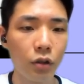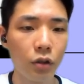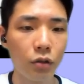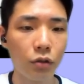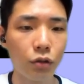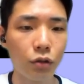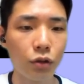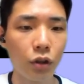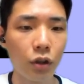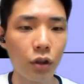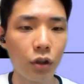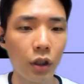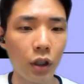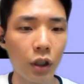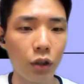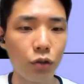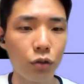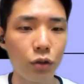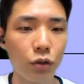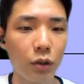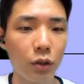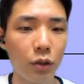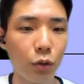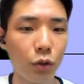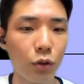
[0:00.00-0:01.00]
우선 아주
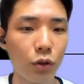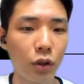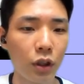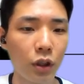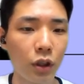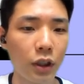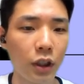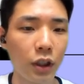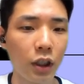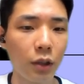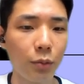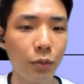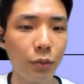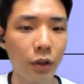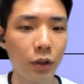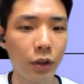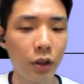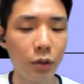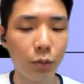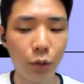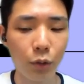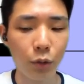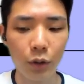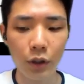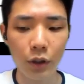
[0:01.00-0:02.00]
기본적인
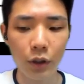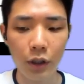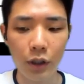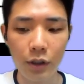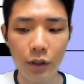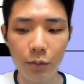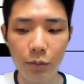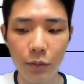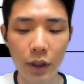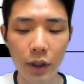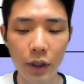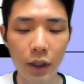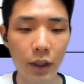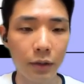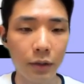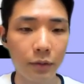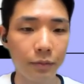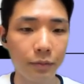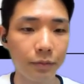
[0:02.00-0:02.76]
타이핑을 보여드리겠습니다.